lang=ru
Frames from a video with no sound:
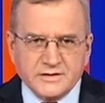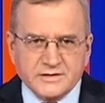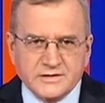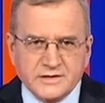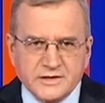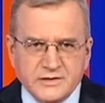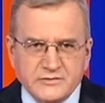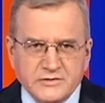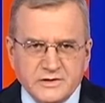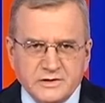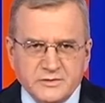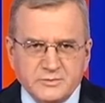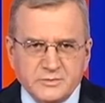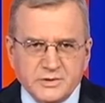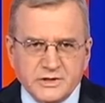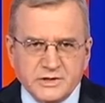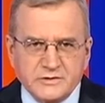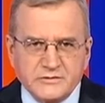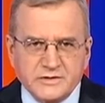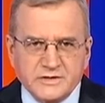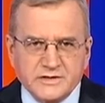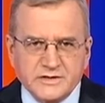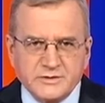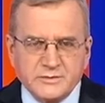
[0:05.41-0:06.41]
заявил
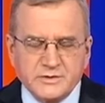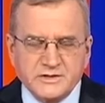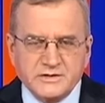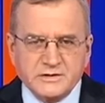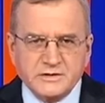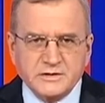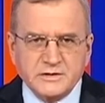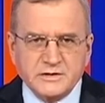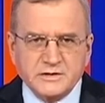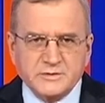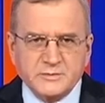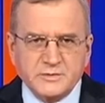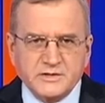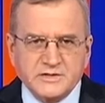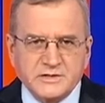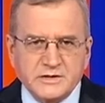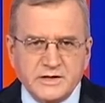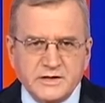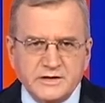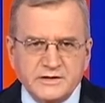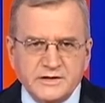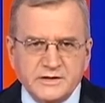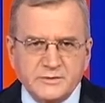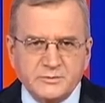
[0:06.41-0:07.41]
первый заместитель
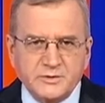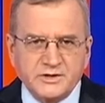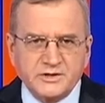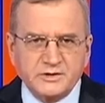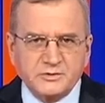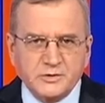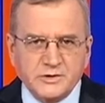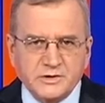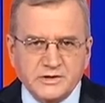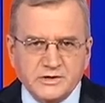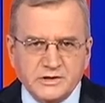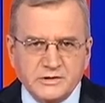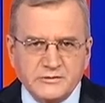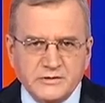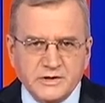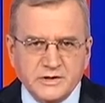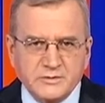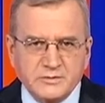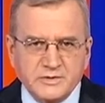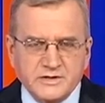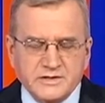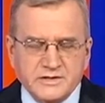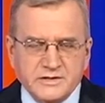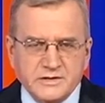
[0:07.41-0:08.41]
специальной мониторинговой
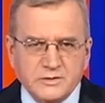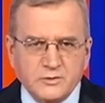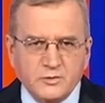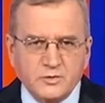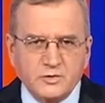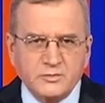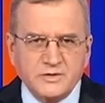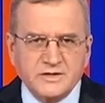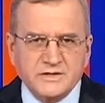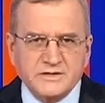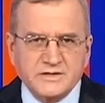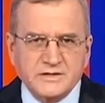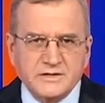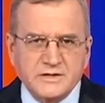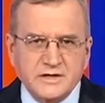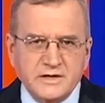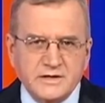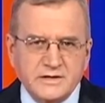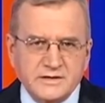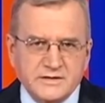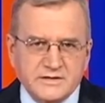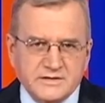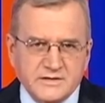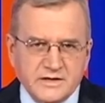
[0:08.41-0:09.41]
миссии ОБСЕ
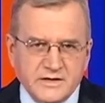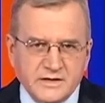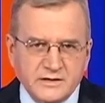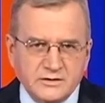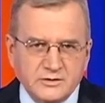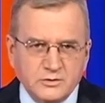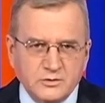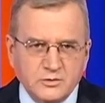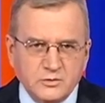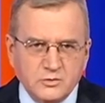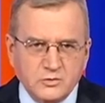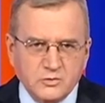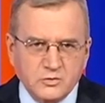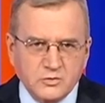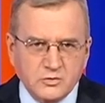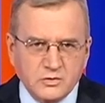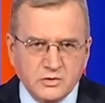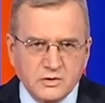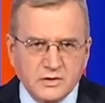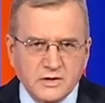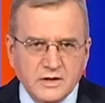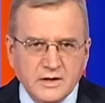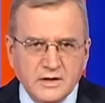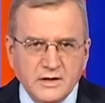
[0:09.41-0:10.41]
Александр
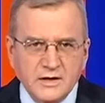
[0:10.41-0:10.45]
Хук.